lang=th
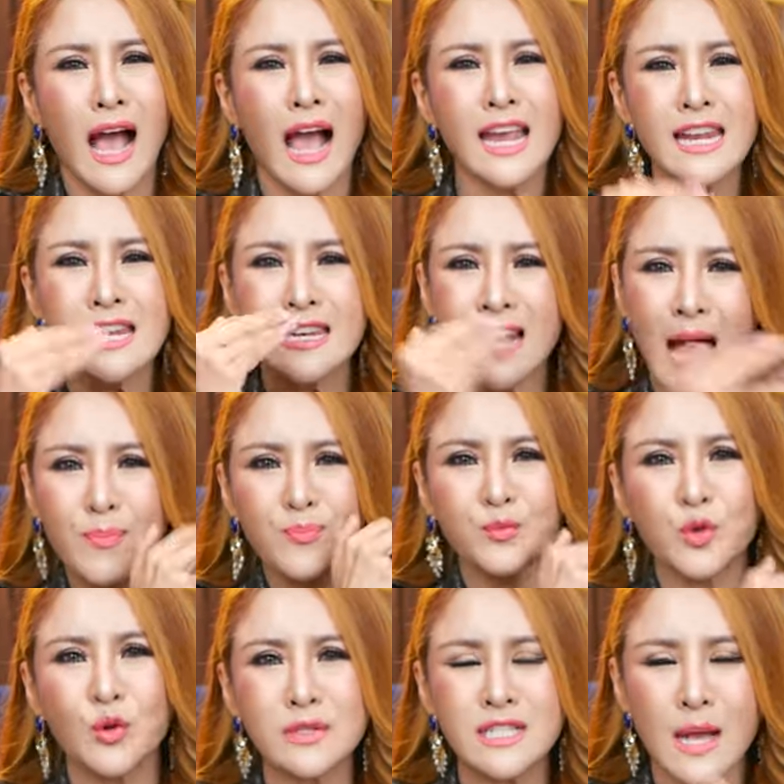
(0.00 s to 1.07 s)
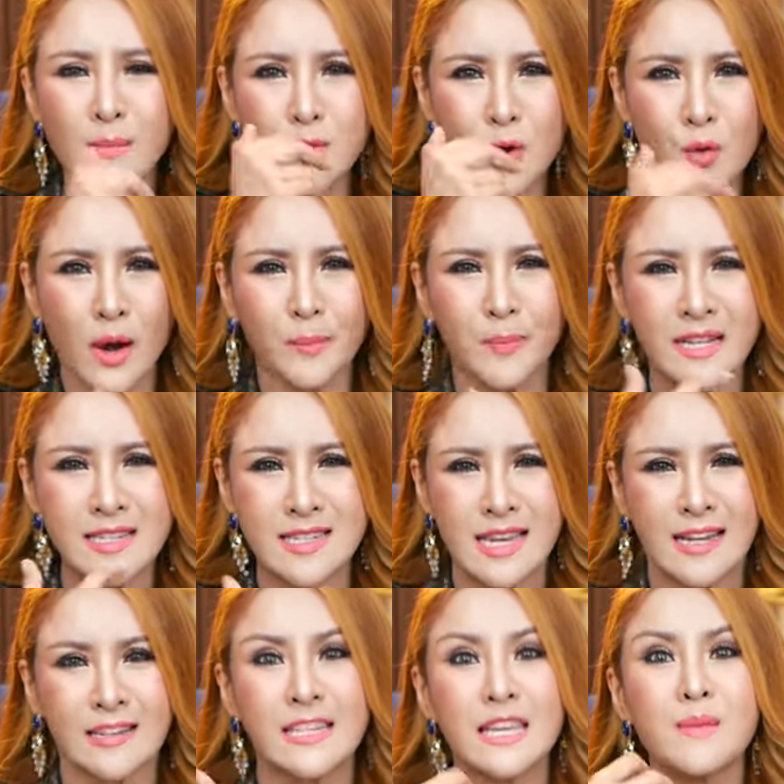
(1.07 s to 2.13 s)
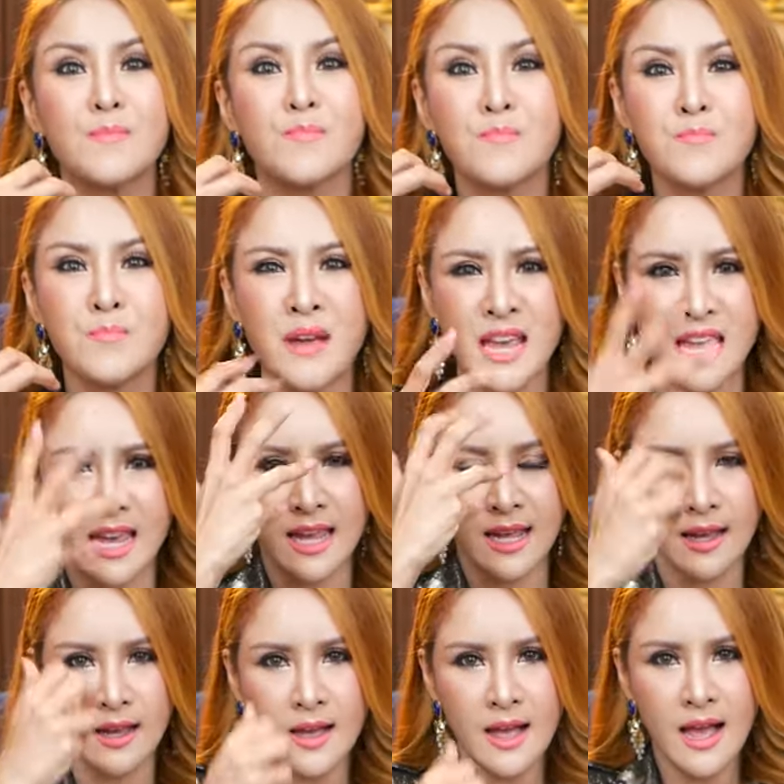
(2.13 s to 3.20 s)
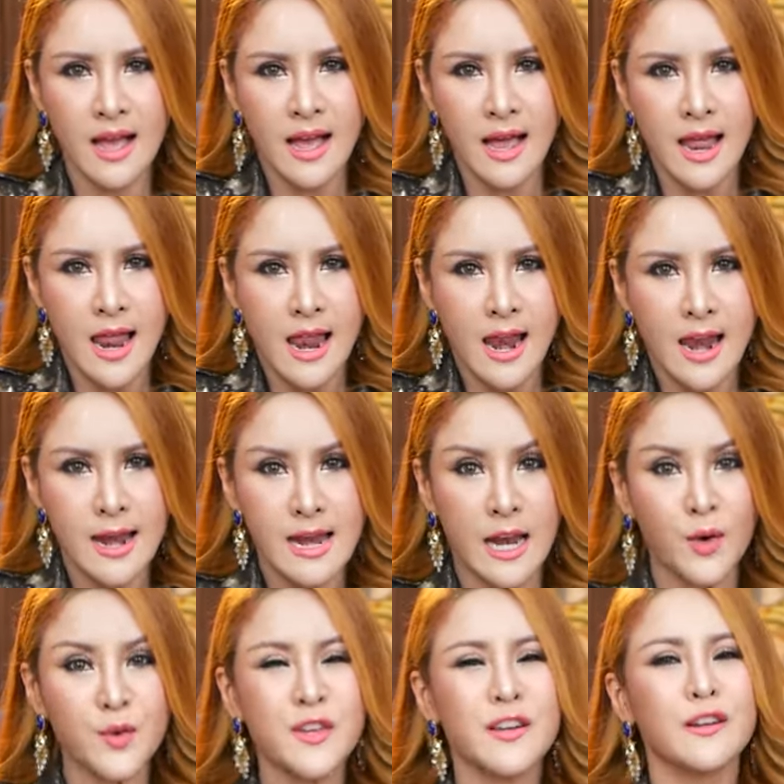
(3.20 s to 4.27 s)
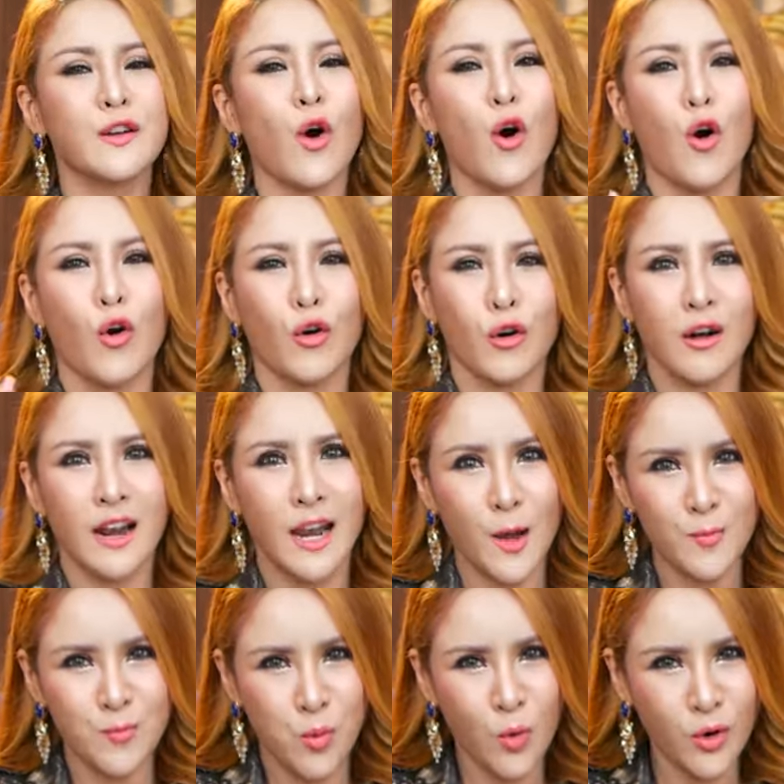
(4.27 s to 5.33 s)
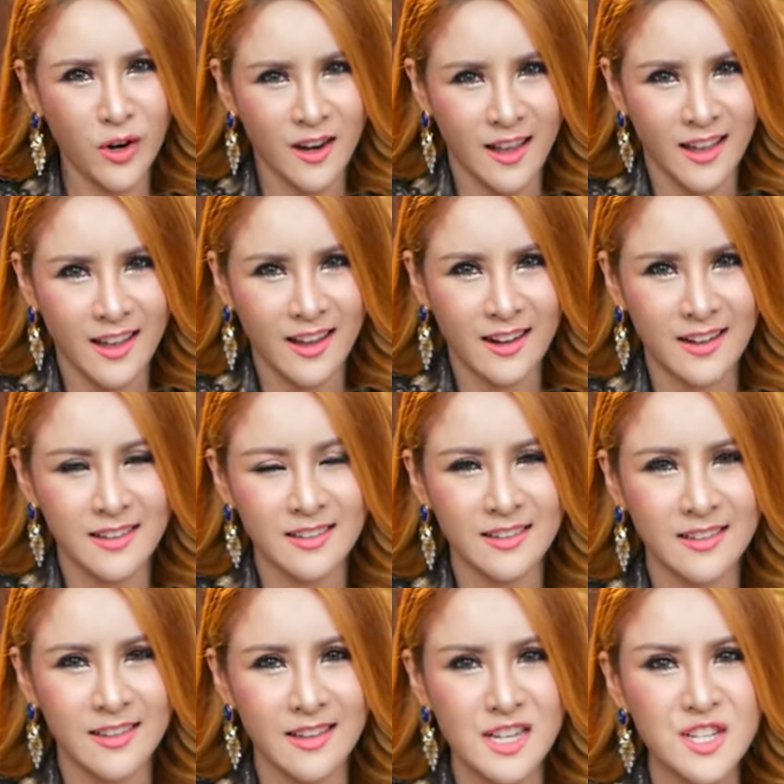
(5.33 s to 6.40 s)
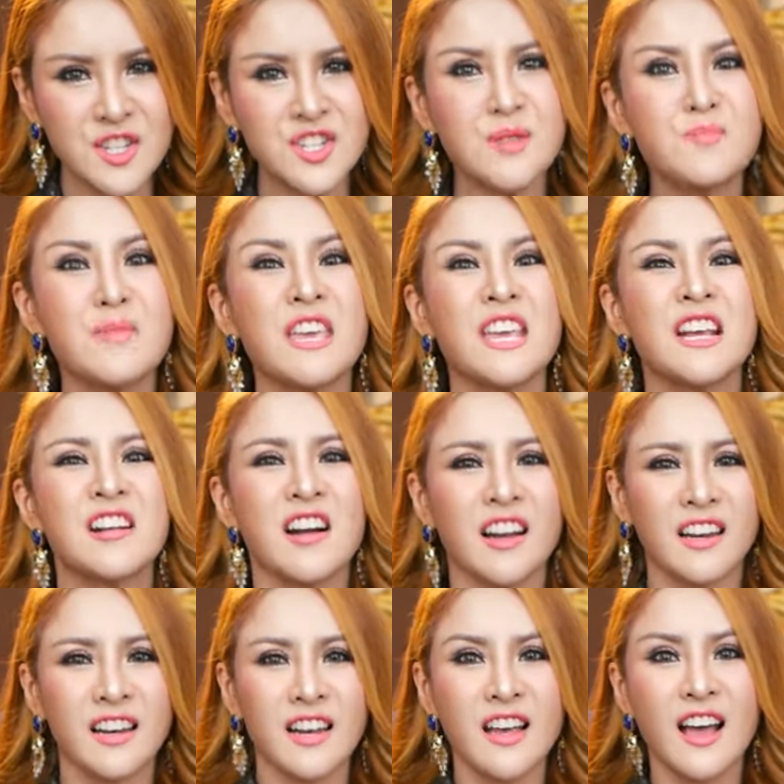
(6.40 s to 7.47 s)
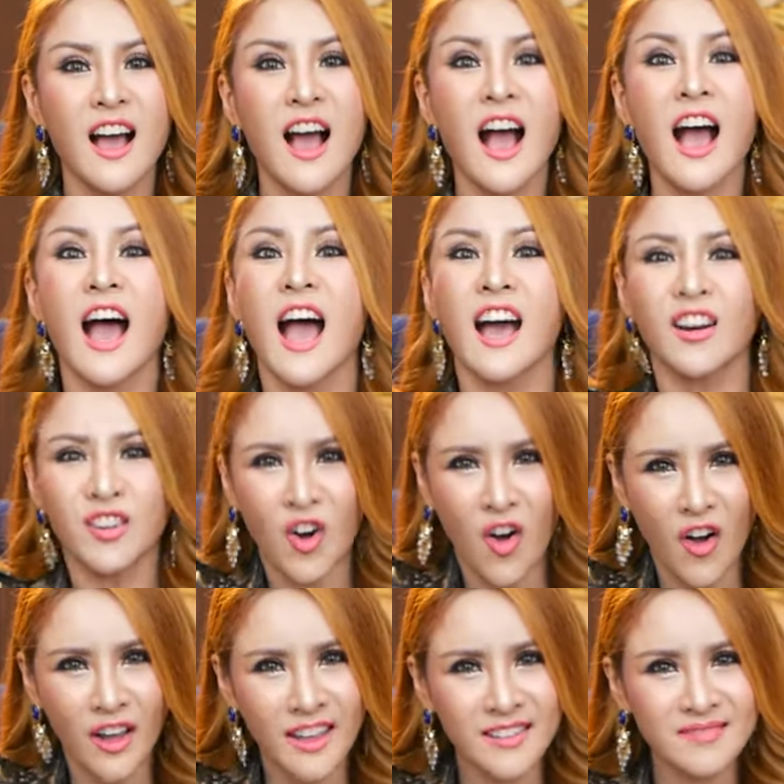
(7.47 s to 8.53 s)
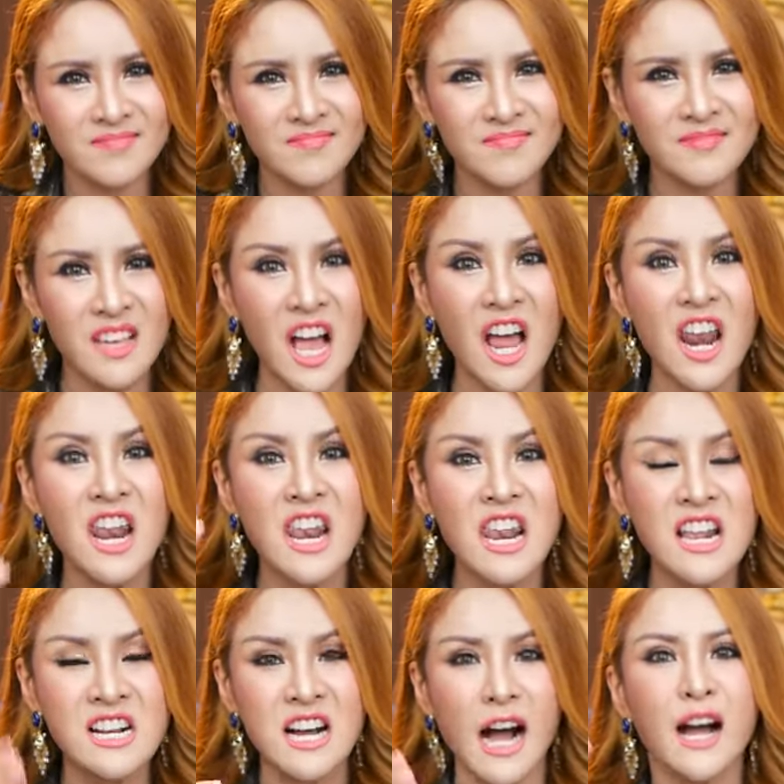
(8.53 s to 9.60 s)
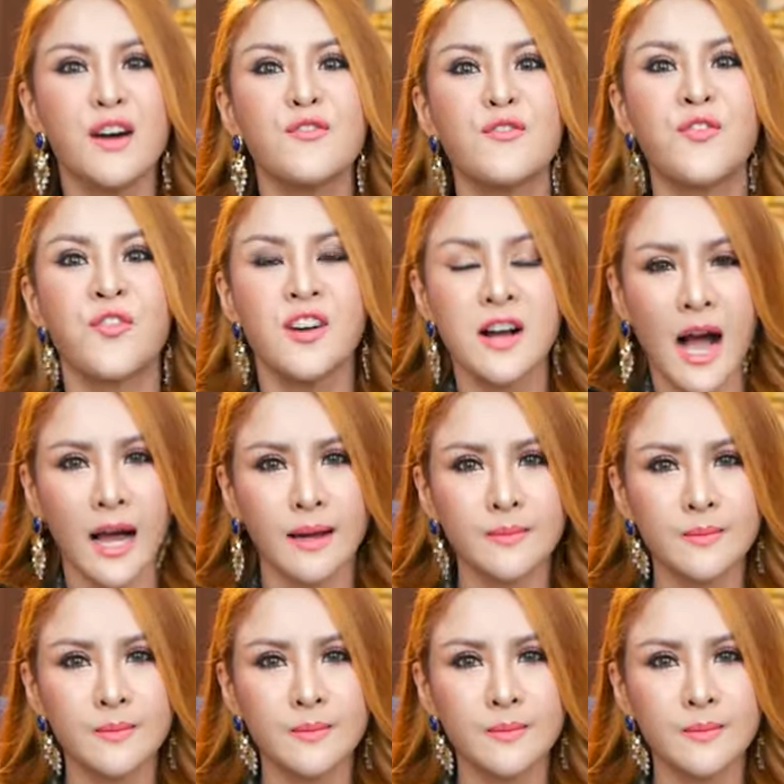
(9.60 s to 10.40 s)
ให้นับทุกจำนวนเป็นสิ่งที่มีแล้วยืดอกแล้วพูดเลยฉันมีเงินห้าร้อยเหลือเฟือ